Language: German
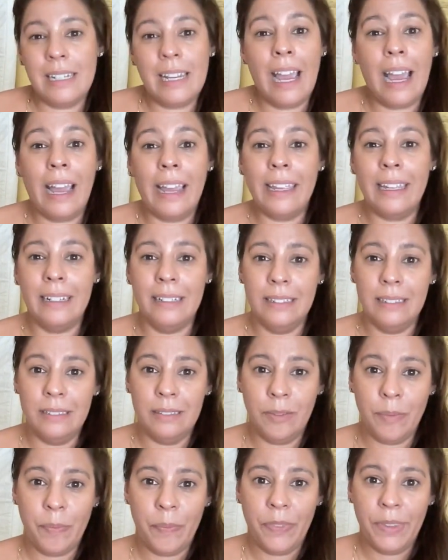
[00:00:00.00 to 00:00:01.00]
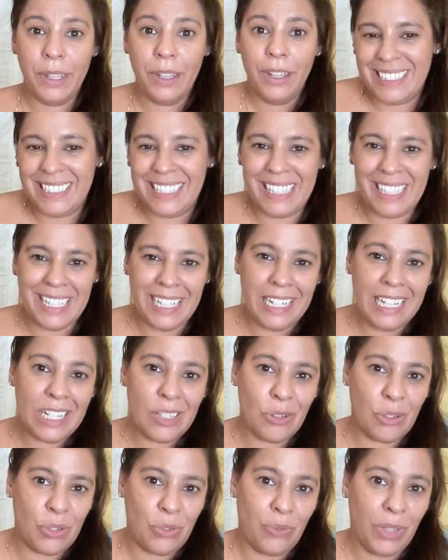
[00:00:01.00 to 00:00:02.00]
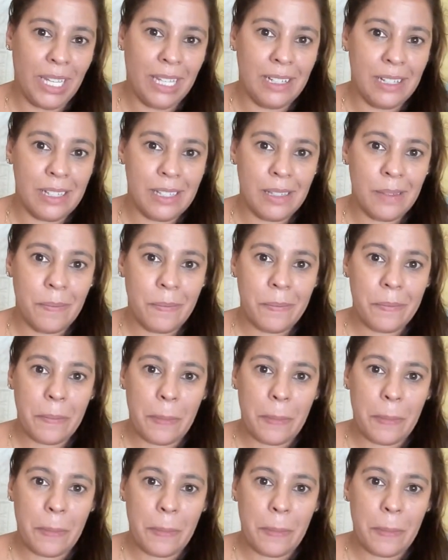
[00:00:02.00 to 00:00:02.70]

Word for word: Teil des Genesungsweges.